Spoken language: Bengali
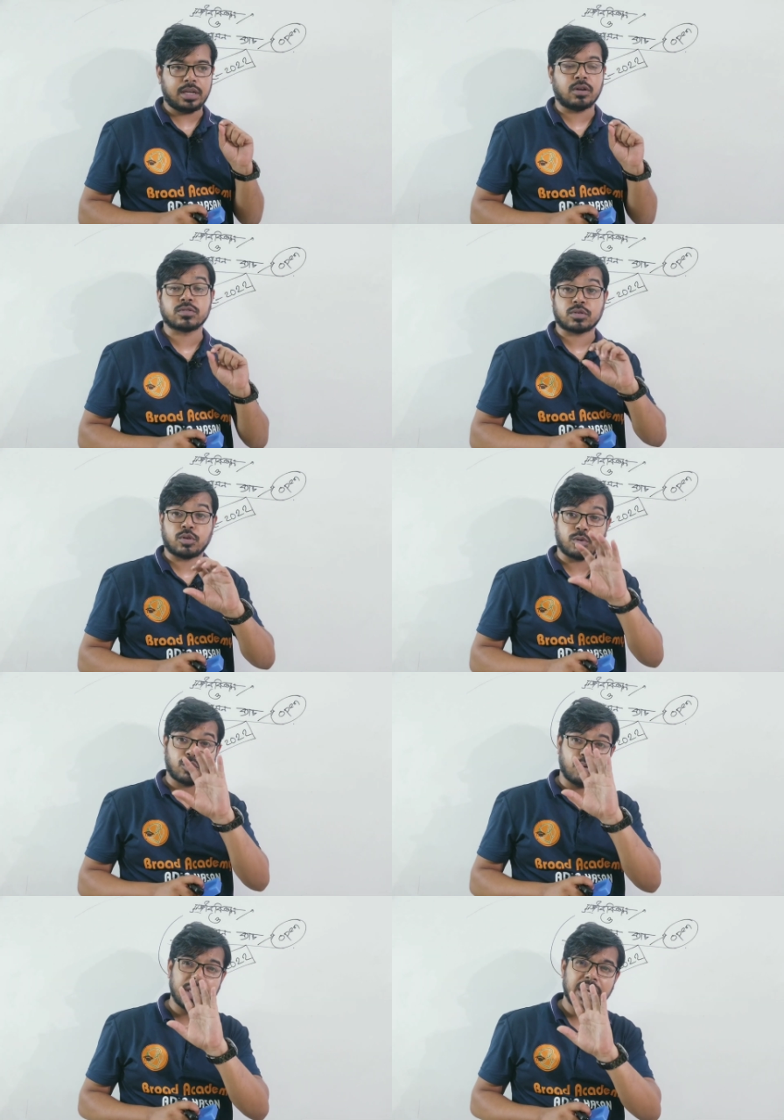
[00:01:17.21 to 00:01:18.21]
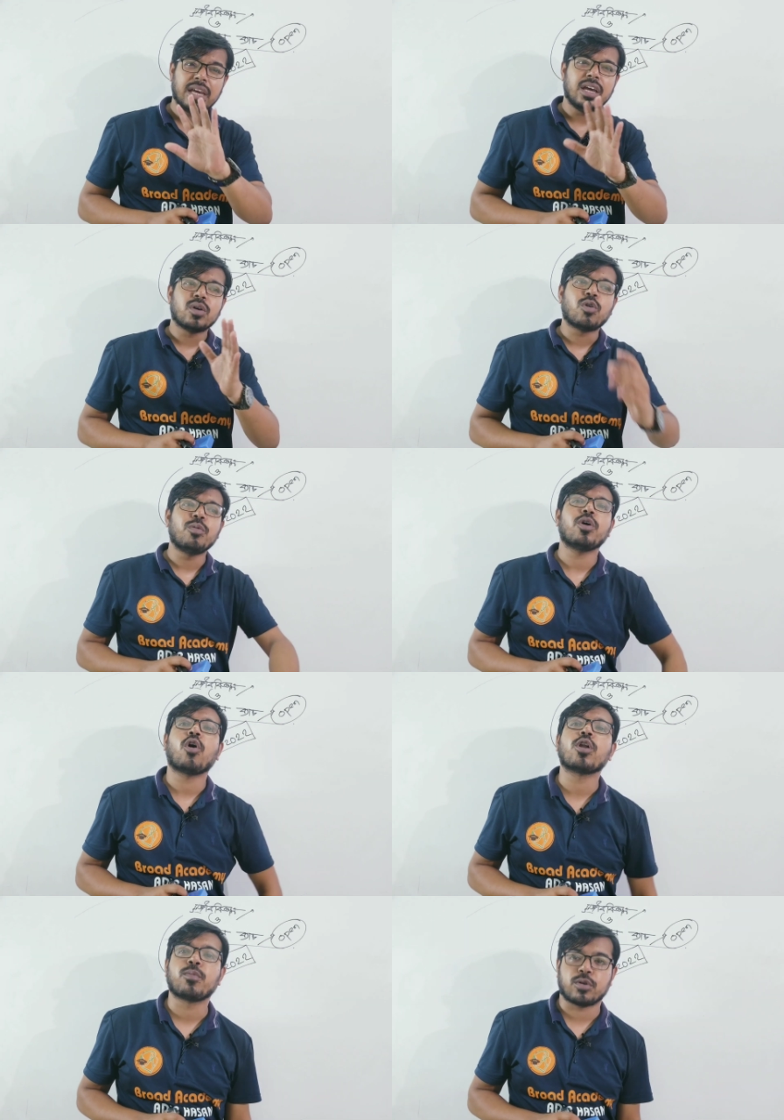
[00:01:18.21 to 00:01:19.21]
লঞ্চ করবো খুবই খুবই
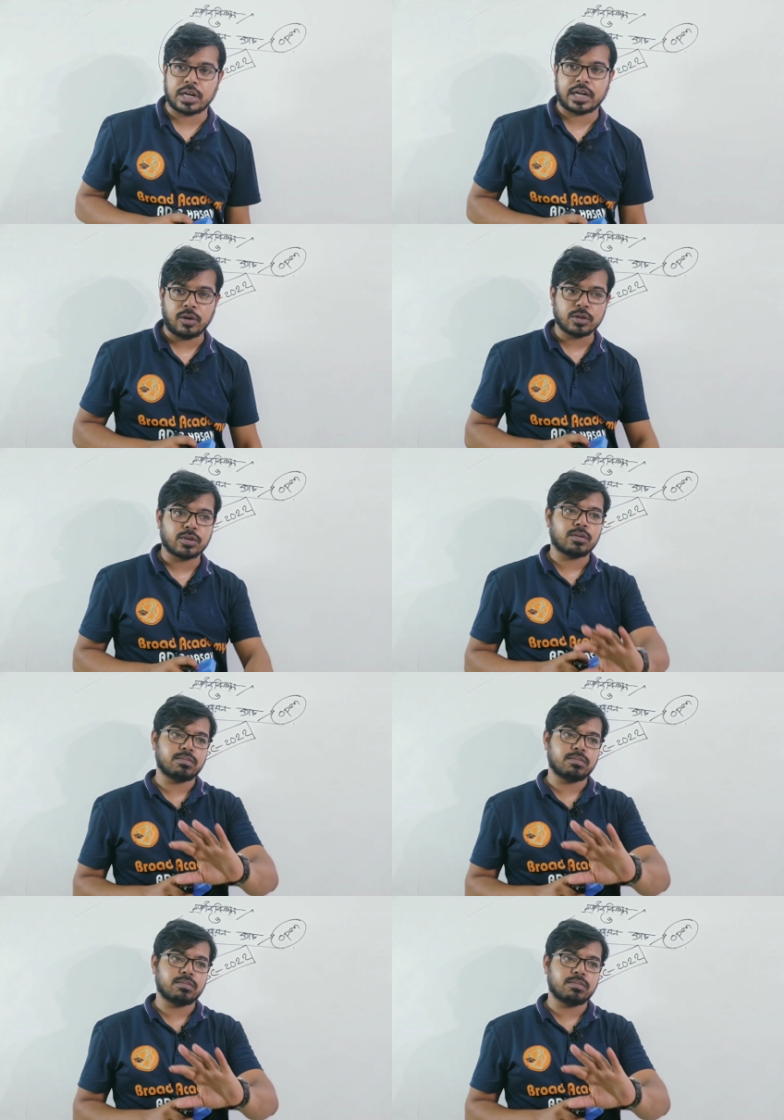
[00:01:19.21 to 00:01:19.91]
অল্প টাকায় হয়তো